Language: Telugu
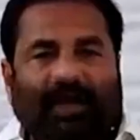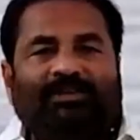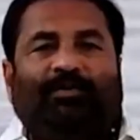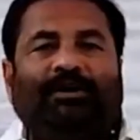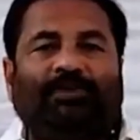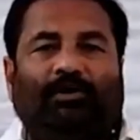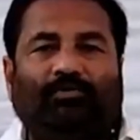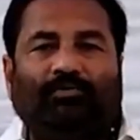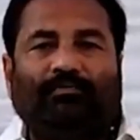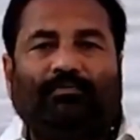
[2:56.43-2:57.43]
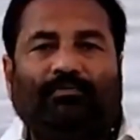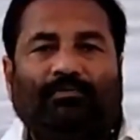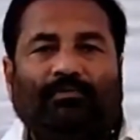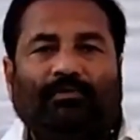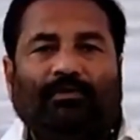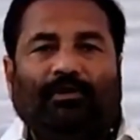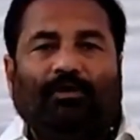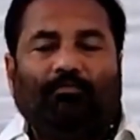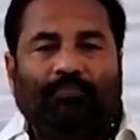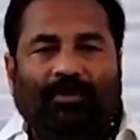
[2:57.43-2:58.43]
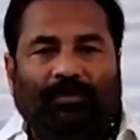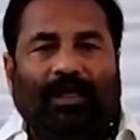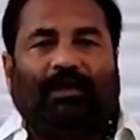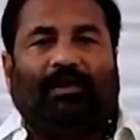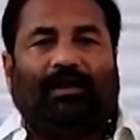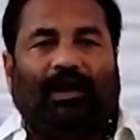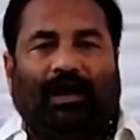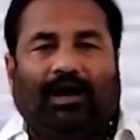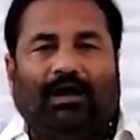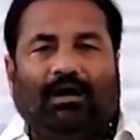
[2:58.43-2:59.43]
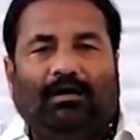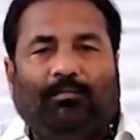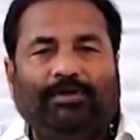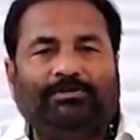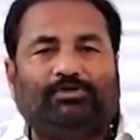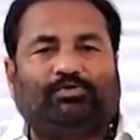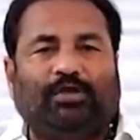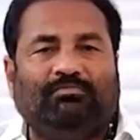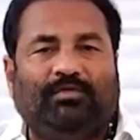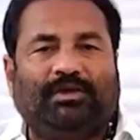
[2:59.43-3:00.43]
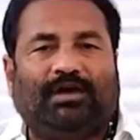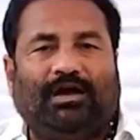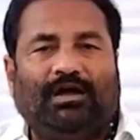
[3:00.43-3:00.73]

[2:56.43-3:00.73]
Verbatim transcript: యాజమాన్యాలు మీ విలేకరులుగా పనిచేస్తున్న మీ మీద